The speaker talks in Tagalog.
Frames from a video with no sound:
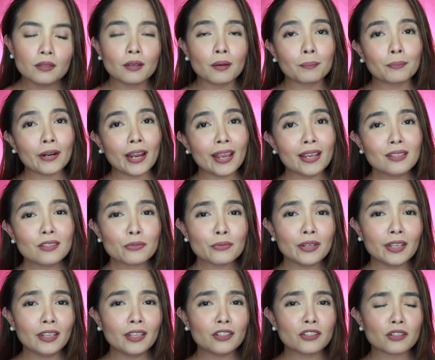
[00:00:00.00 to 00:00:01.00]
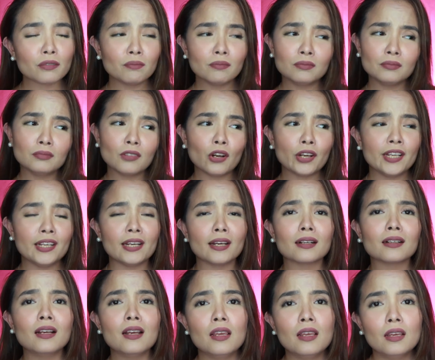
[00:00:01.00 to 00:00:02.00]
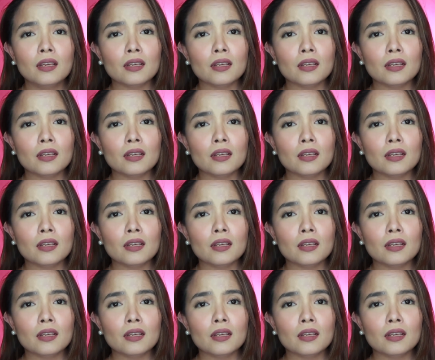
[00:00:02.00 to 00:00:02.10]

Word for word: The price range, um, okay lang.